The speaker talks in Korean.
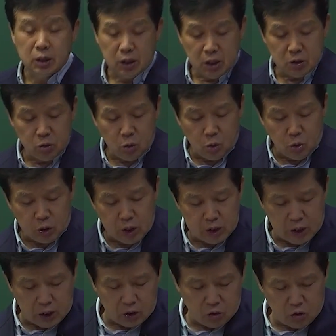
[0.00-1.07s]
그래서 요거
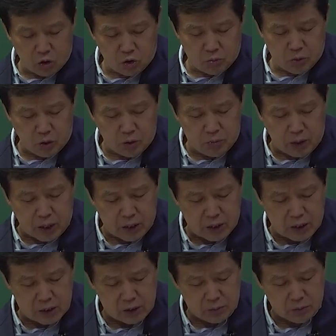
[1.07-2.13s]
계산기 눌러주면 얼마가
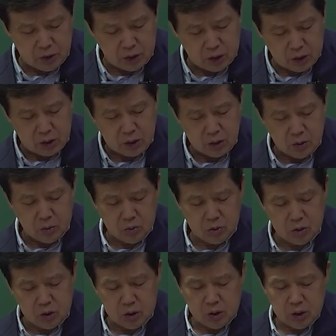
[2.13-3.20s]
나왔습니까?
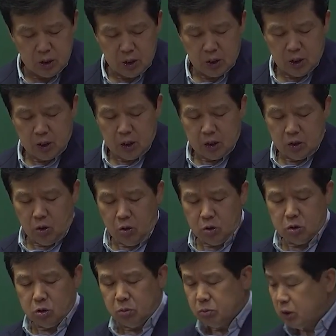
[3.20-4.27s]
요거는
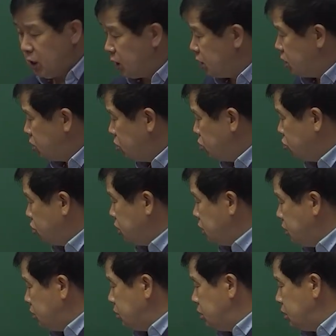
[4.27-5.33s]
0.4 킬로 줄이 나와.